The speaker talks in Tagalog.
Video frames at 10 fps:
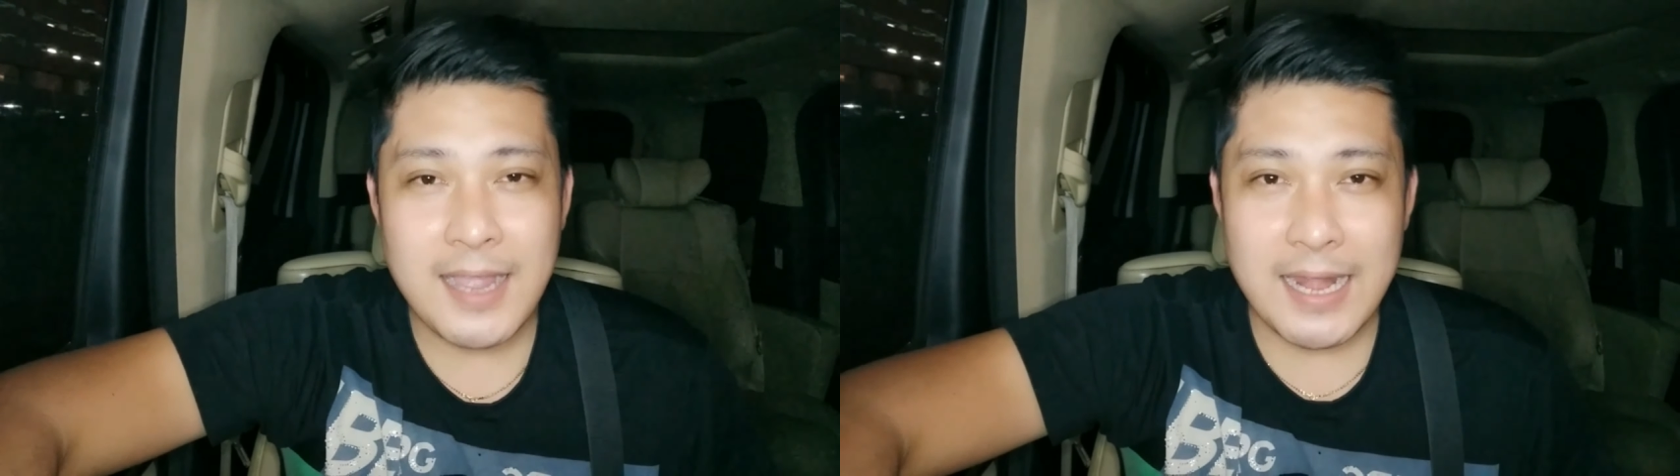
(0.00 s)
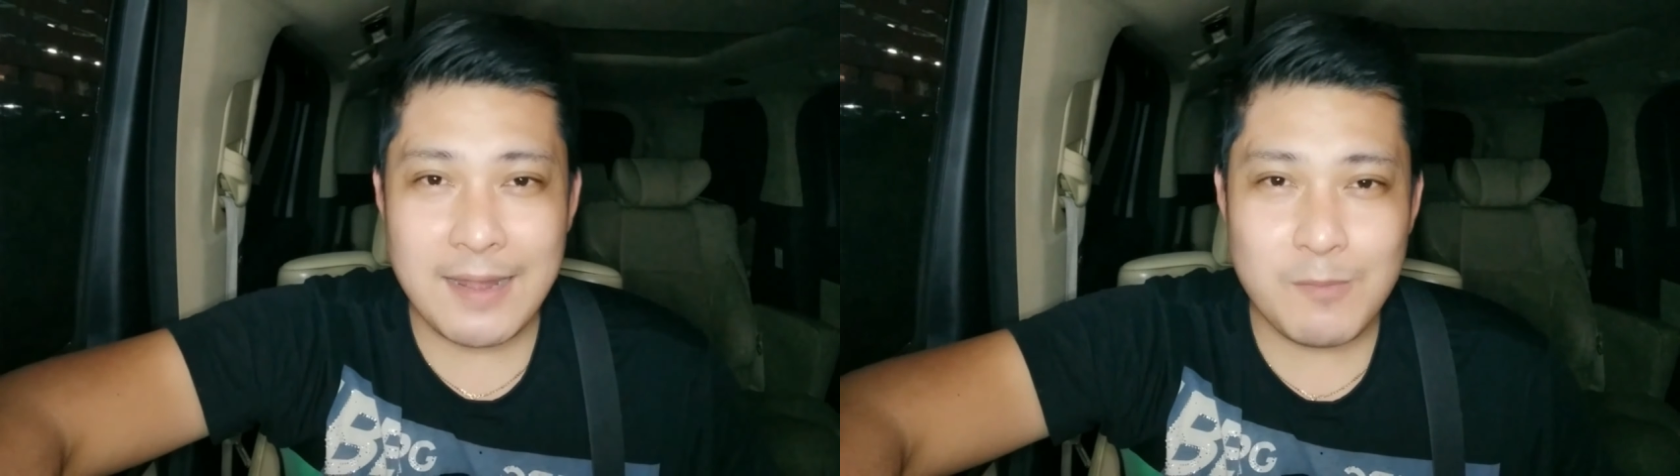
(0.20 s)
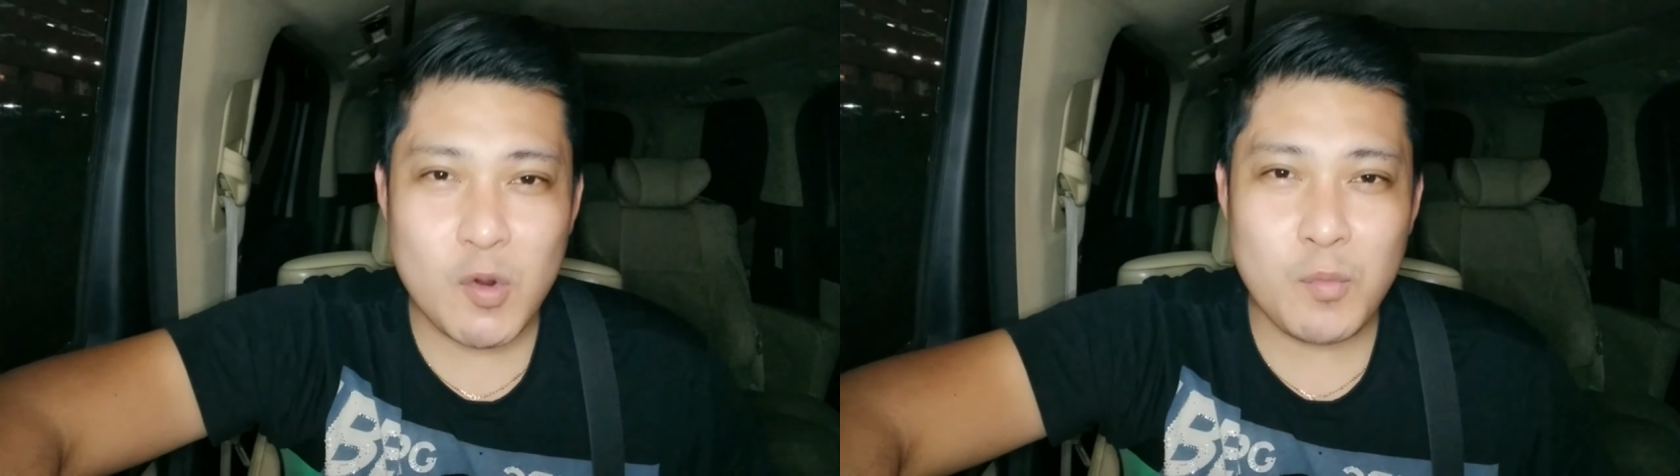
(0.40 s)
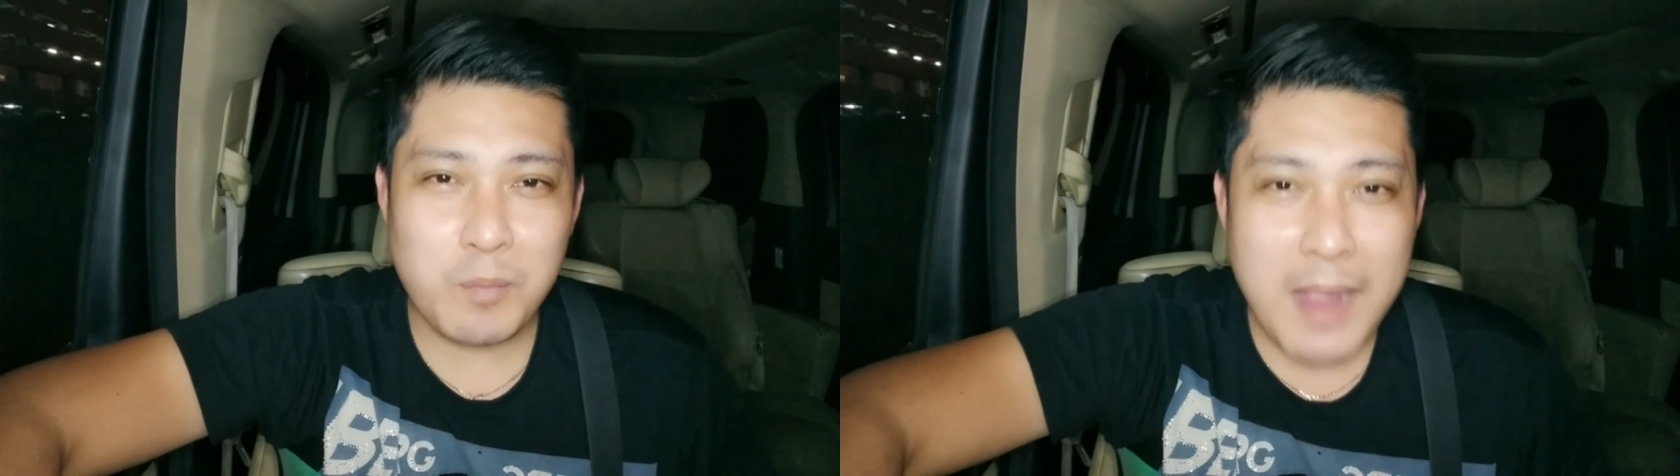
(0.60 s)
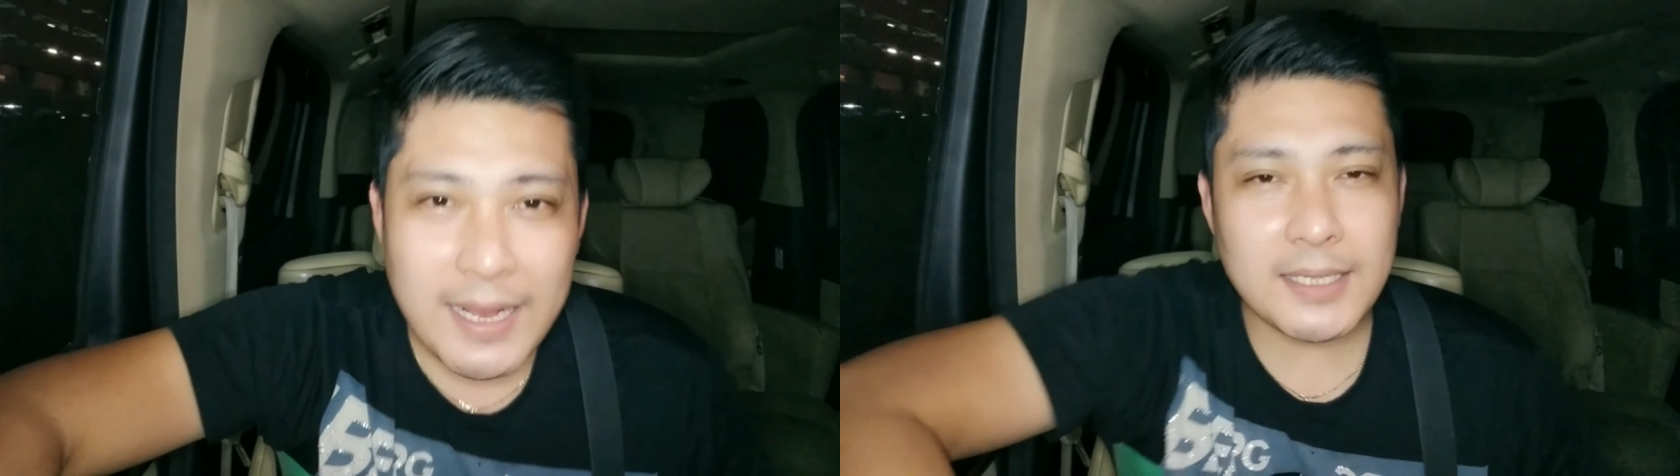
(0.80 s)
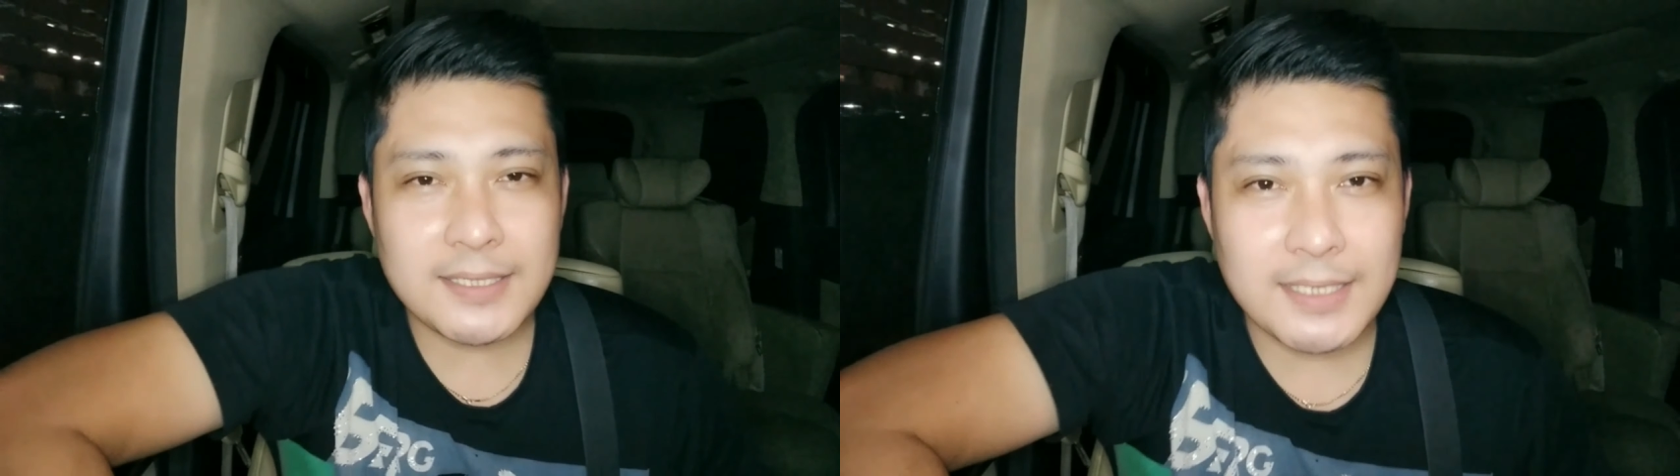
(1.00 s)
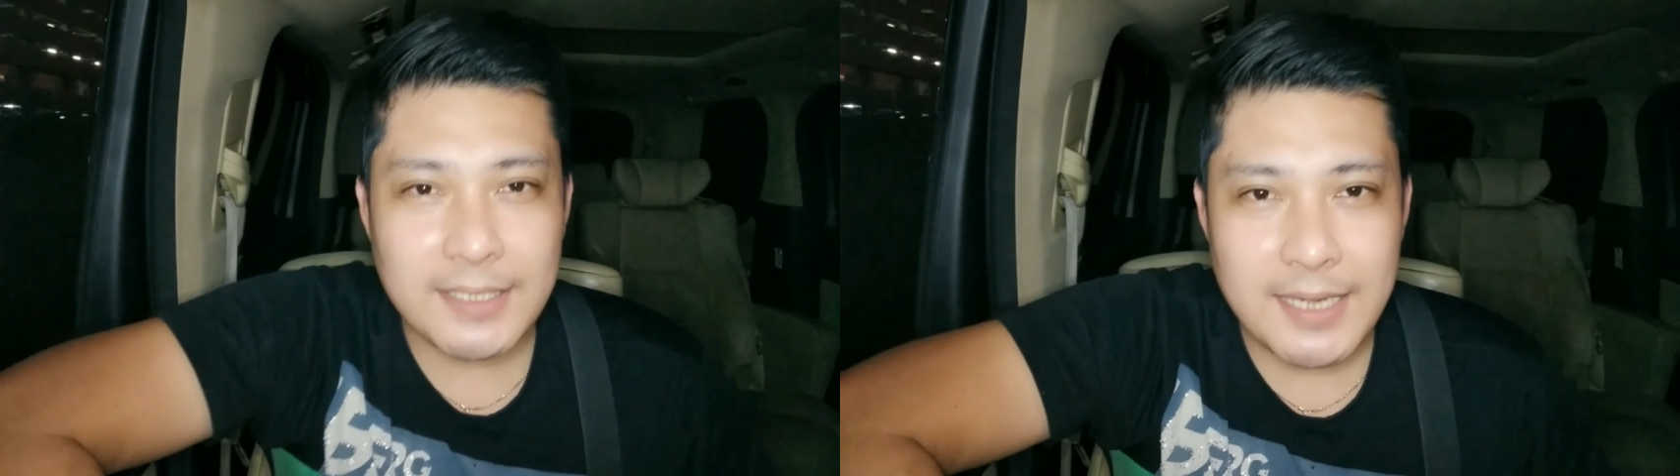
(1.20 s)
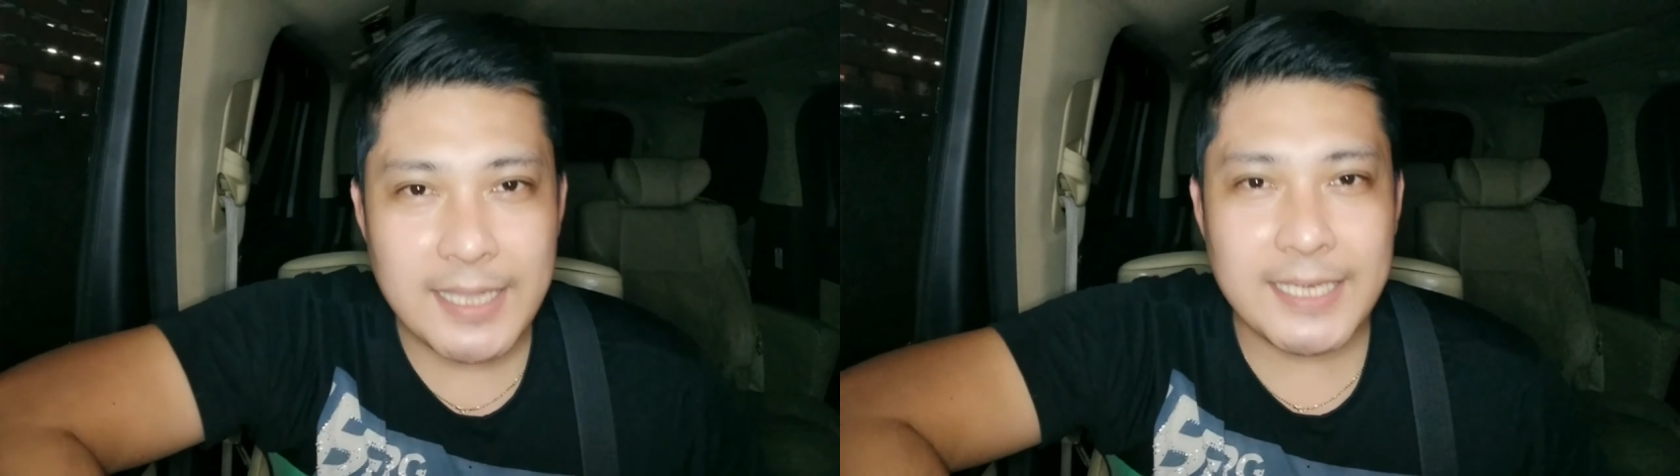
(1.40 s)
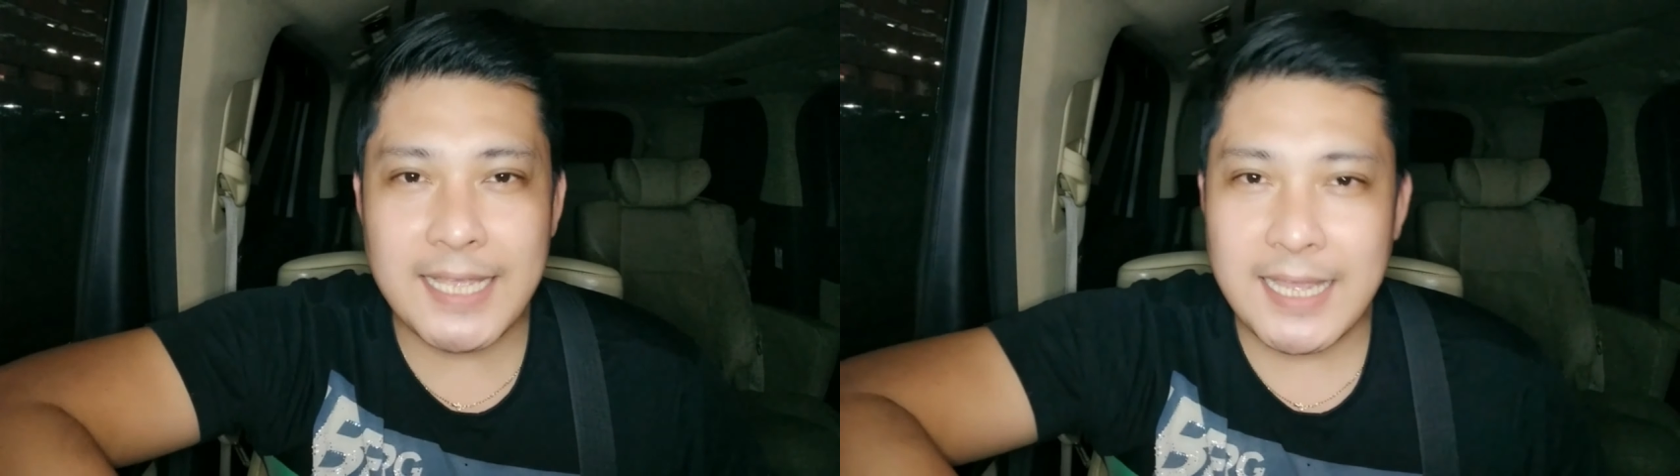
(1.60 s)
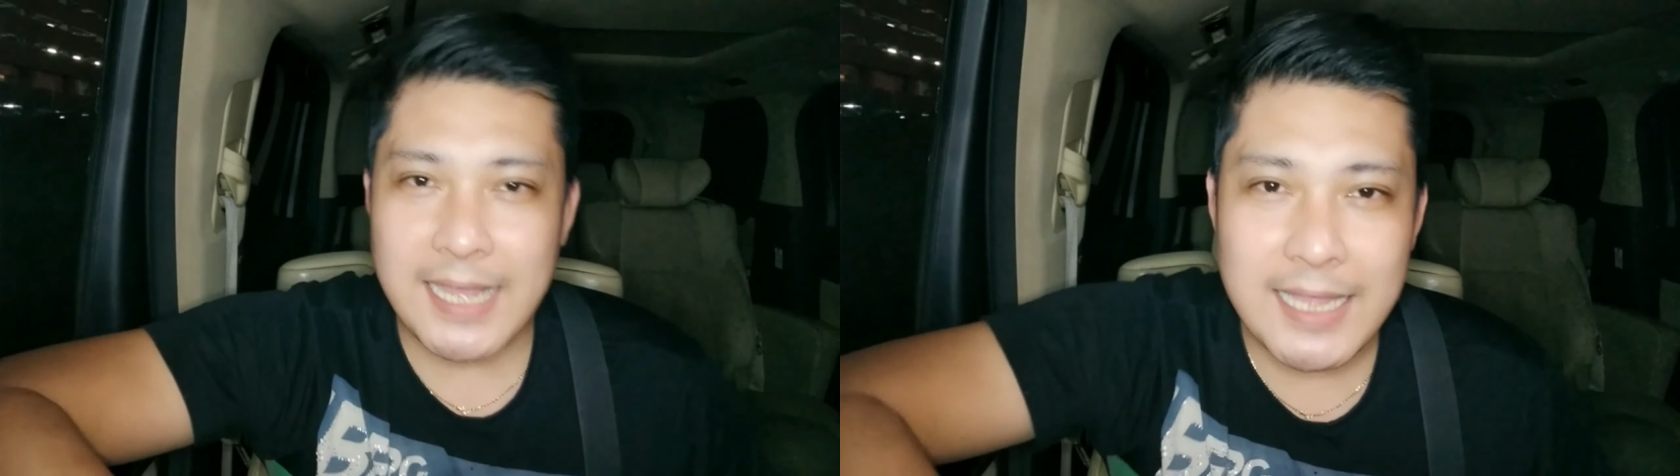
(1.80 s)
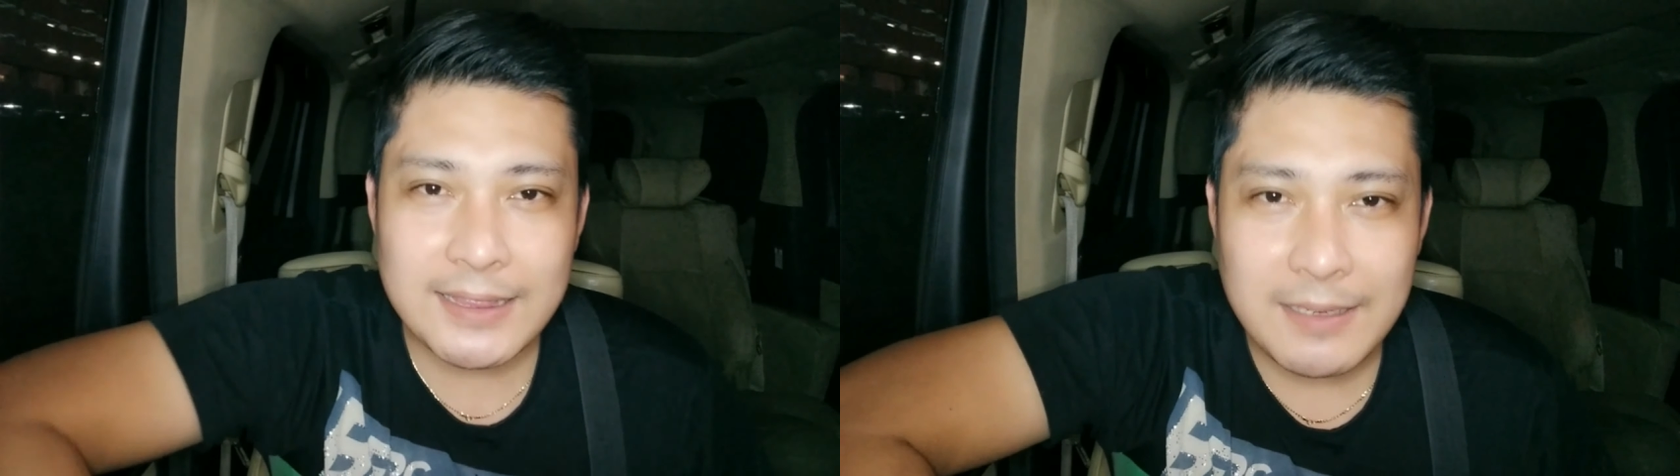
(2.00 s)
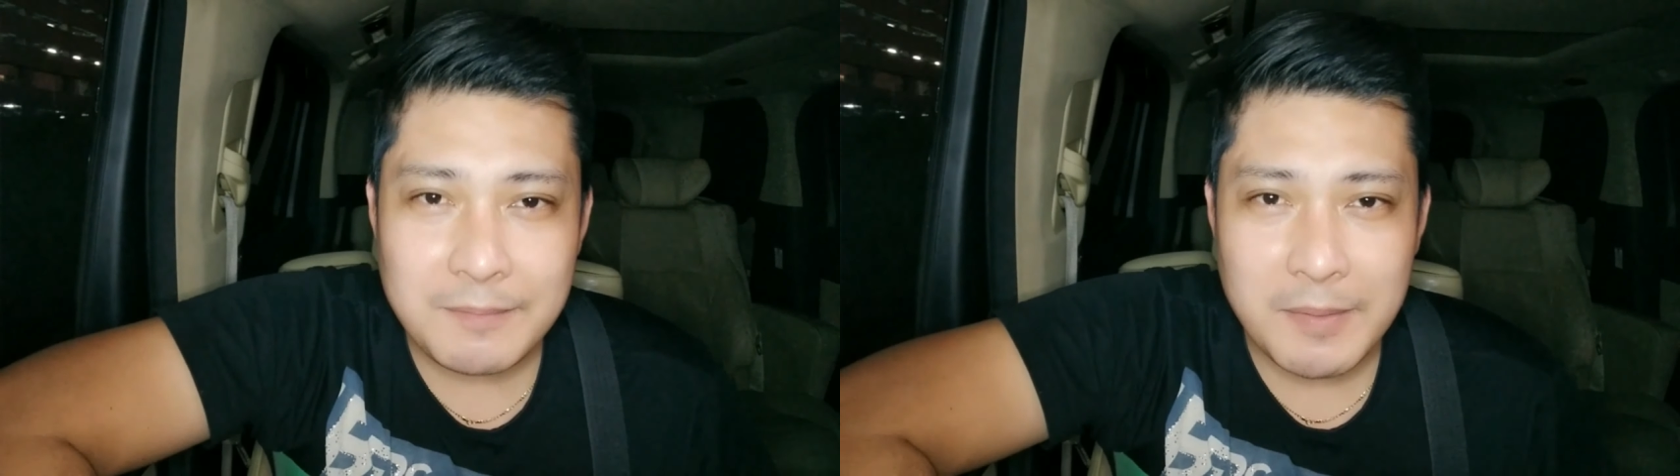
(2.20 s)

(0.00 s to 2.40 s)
alam mo kung bakit kanila hinahatak